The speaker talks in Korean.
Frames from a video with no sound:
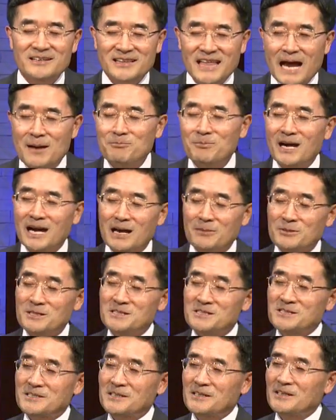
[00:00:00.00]

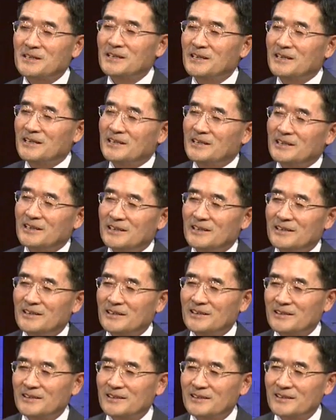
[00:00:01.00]
탐방하면서
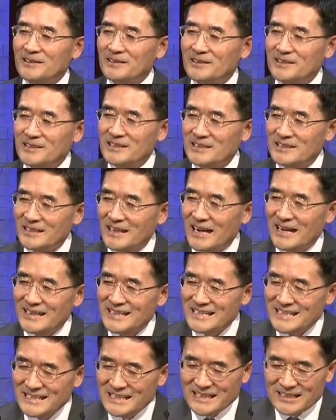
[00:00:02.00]
아,
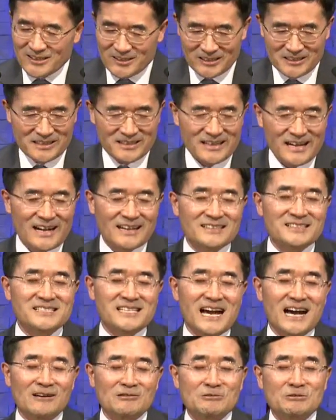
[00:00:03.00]
인간이 건강
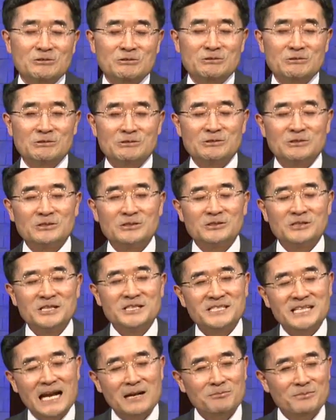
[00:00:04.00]

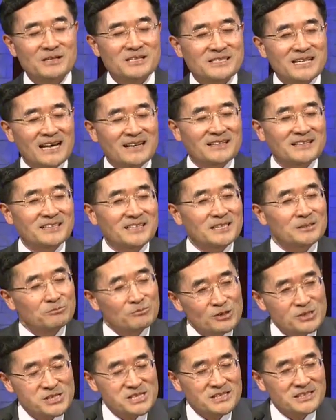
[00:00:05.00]
장수의 삶을 사는 길이
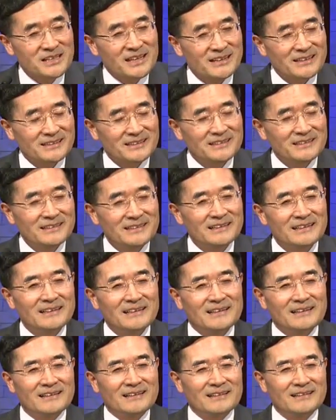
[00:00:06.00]
무엇인가를
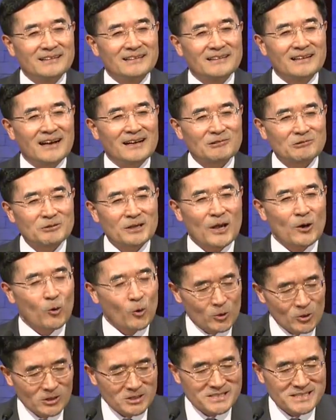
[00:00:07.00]
한국의
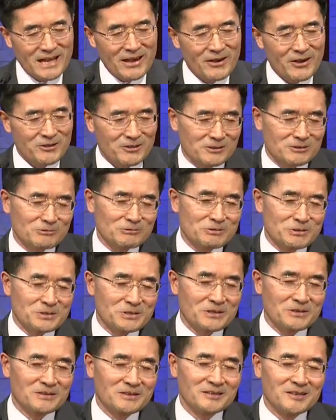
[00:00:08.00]
고령사회
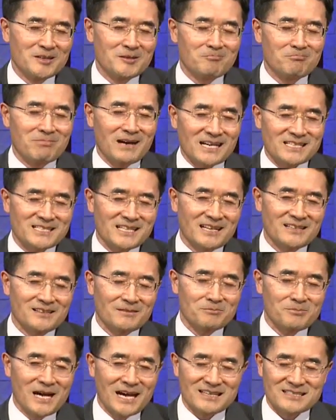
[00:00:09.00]
연구소 박살,
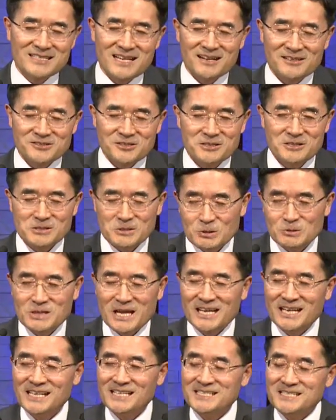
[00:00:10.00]
박상철
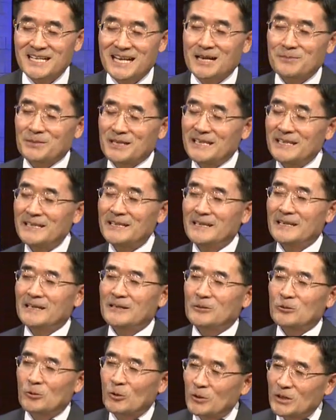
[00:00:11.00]
소장이라는 사람이
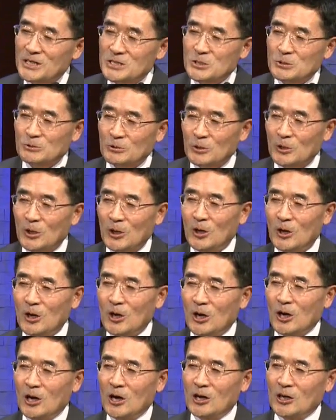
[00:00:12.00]
통계적으로
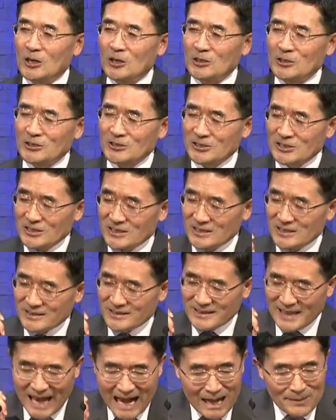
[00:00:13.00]
어,
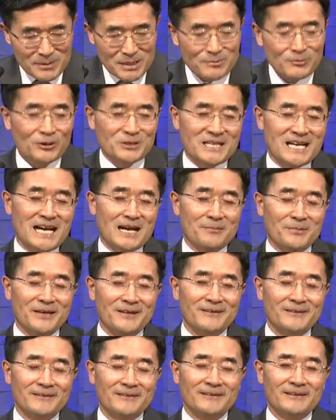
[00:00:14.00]
탑이 뭐냐
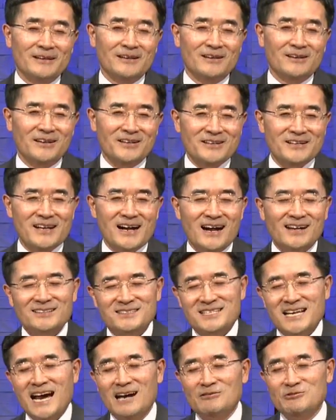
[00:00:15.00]
하면
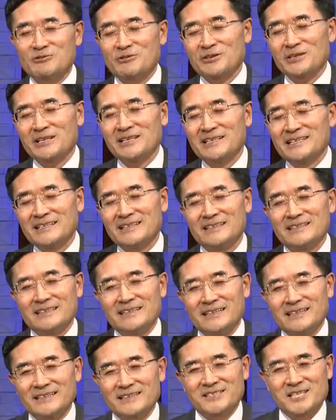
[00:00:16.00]
건강 장수길
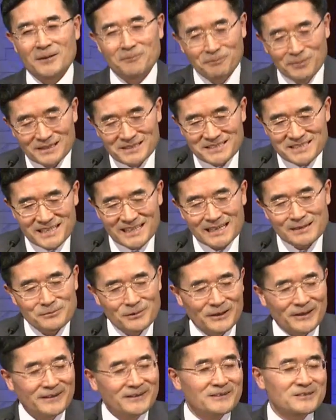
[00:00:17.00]
첫 번째가
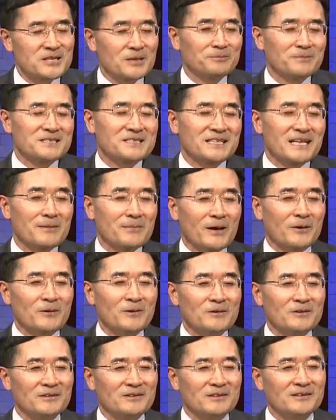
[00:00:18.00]
뭐예요? 첫 번째가
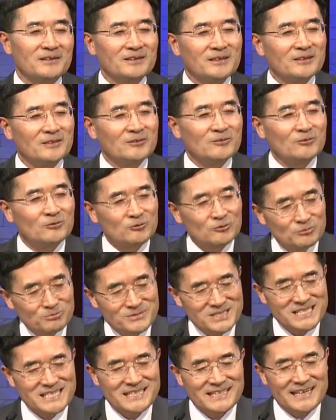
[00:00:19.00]
바로
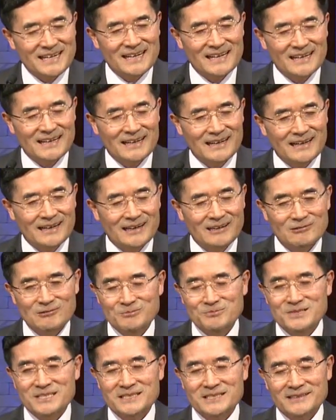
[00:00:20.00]
움직이라,
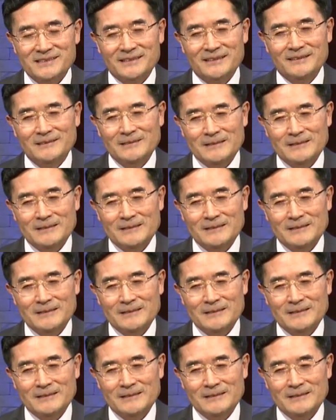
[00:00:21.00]
움직이라.